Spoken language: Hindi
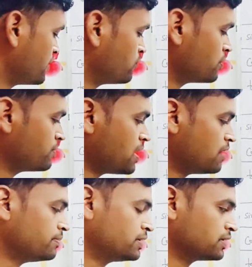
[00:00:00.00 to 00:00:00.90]
एक और हम
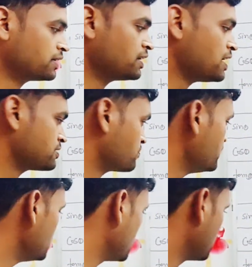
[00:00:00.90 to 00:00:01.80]
यहाँ पे लिख लेंगे लास्ट
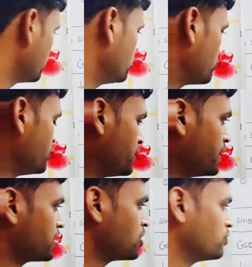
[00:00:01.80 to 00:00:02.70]
में जो कि
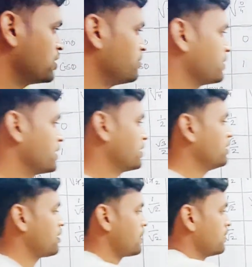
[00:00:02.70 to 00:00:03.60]
टेन का उल्टा बनेगा